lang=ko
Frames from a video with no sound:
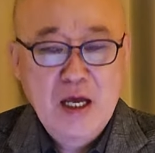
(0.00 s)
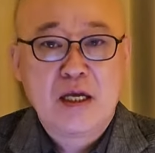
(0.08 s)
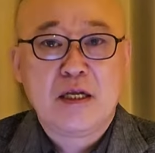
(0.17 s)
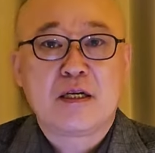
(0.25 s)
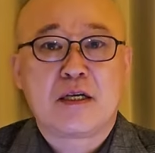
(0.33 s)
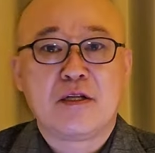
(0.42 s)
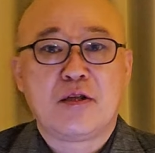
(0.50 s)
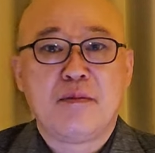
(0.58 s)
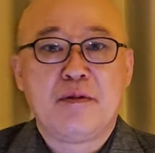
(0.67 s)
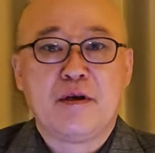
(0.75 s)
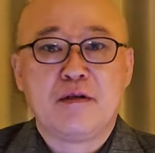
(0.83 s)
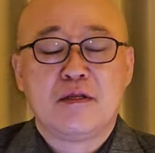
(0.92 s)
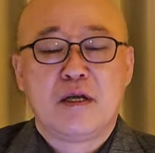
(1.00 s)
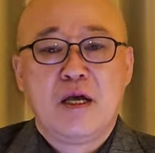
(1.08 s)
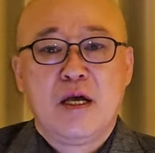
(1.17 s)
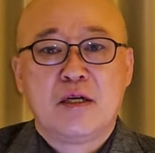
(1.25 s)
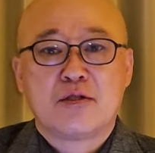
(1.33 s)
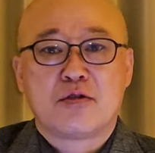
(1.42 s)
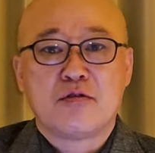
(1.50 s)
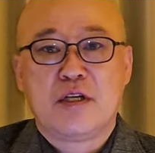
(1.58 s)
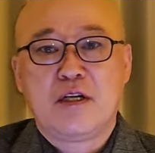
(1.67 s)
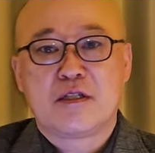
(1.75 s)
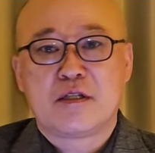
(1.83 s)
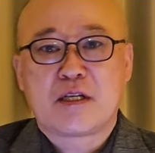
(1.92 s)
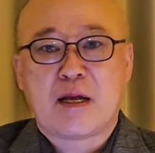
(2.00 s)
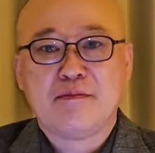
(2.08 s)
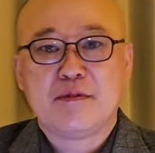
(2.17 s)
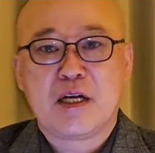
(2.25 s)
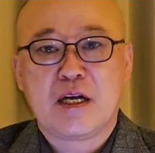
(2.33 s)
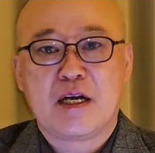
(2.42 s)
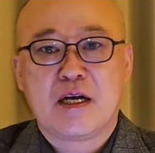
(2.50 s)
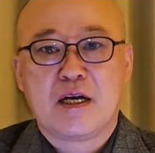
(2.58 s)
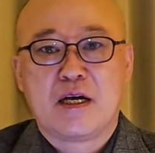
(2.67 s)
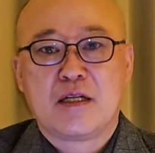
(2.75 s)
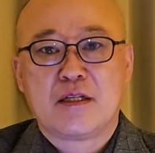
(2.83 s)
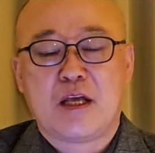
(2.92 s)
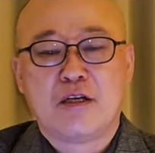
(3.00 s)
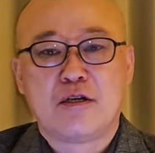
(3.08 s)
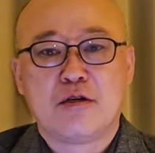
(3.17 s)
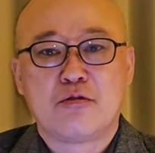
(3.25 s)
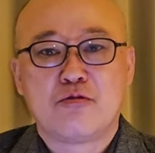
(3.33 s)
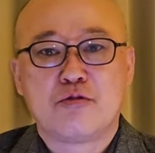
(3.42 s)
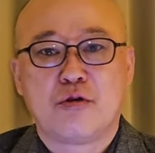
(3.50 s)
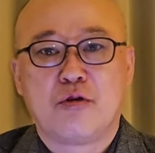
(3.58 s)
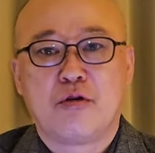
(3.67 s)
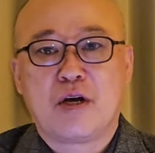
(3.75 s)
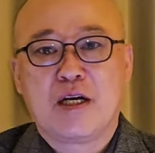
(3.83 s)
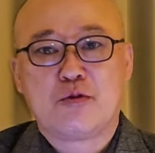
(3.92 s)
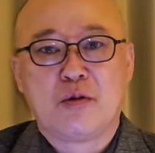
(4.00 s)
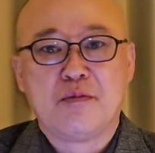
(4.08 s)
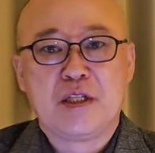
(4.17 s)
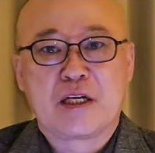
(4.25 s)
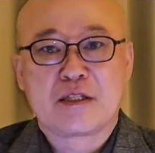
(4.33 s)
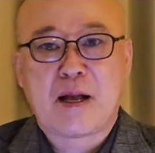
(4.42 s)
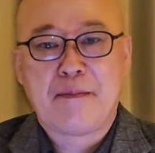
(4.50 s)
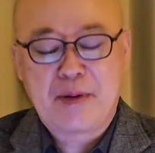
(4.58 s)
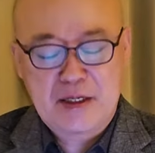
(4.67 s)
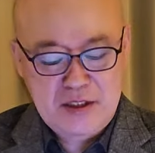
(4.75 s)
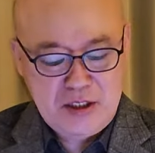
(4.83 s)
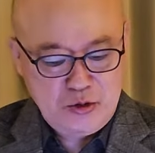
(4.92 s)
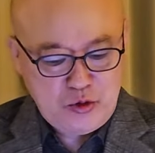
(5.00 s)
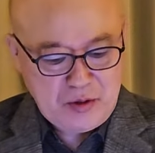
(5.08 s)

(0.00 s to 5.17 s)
이렇게 되면 총선에서 3자 대결 구도가 됩니다. 3파전이